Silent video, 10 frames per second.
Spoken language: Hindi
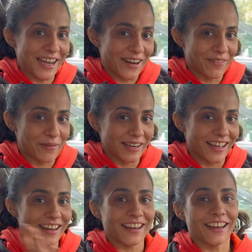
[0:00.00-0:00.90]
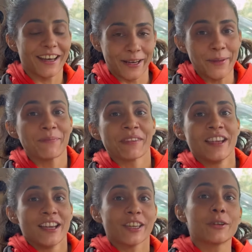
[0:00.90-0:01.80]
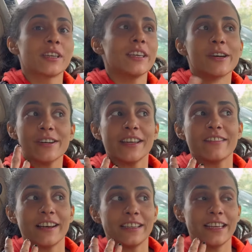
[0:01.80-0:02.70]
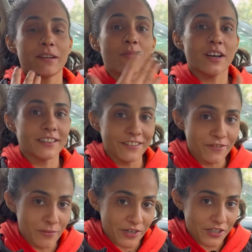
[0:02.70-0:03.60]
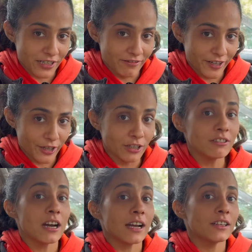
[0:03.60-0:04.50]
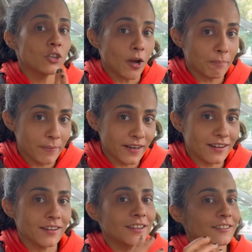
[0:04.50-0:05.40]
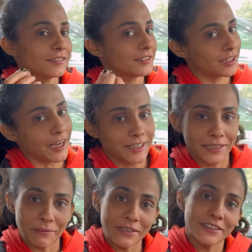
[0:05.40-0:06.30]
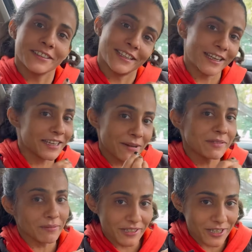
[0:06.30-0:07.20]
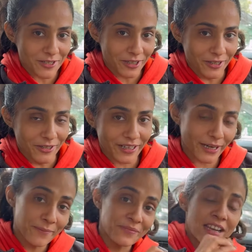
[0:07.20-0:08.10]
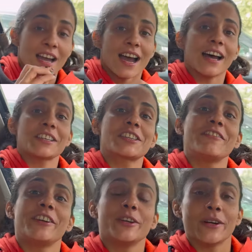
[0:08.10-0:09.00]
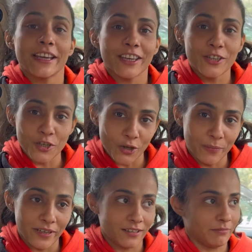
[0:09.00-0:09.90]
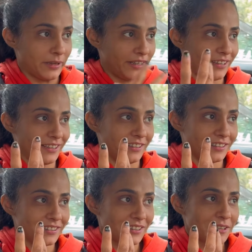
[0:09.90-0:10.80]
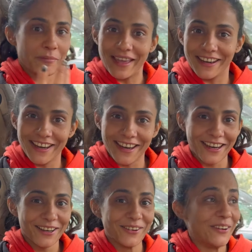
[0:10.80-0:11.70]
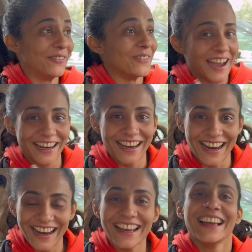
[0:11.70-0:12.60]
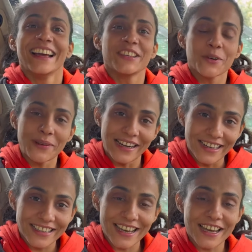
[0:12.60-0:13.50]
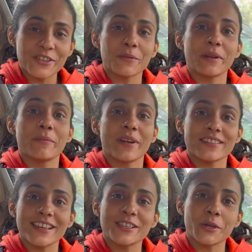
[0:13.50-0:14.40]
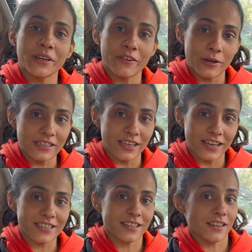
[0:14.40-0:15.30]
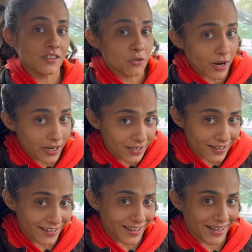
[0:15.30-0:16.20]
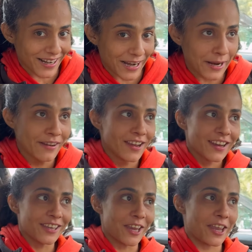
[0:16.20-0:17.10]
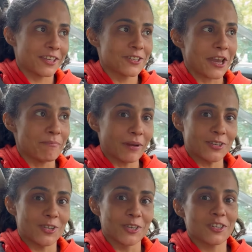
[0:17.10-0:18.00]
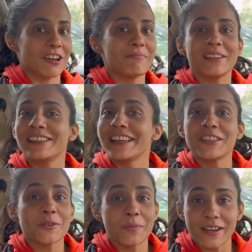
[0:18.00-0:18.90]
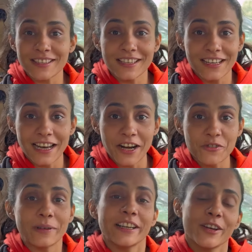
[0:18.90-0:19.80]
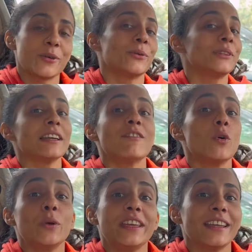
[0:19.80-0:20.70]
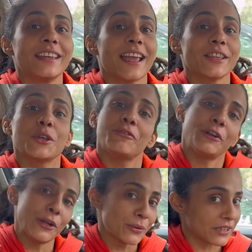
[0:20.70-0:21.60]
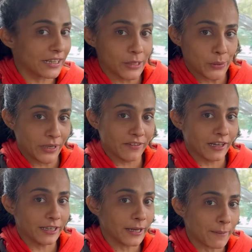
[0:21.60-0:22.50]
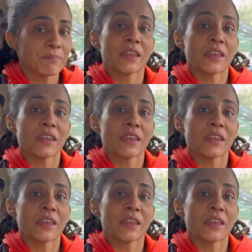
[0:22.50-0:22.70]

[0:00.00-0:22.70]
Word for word: कार में बना रहे हैं क्योंकि ये होने वाली एक बहुत इन्फॉर्मेशनल वीडियो टॉपिक टाइटल थंबनेल देख के आप समझ ही चुके होंगे आज की वीडियो है कि जो भी मेरी बहनें हैं माए हैं जो भी लड़कियां हैं जो अपने ब्रेस्ट साइज को इंक्रीज करना चाहते हैं स्ट्रगल कर रहे हैं कि एज है पच्चीस छब्बीस लेकिन जो ब्रेस्ट की एनलार्जमेंट है ग्रोथ है वो हुई नहीं है तो ये वीडियो उनके लिए होने वाली है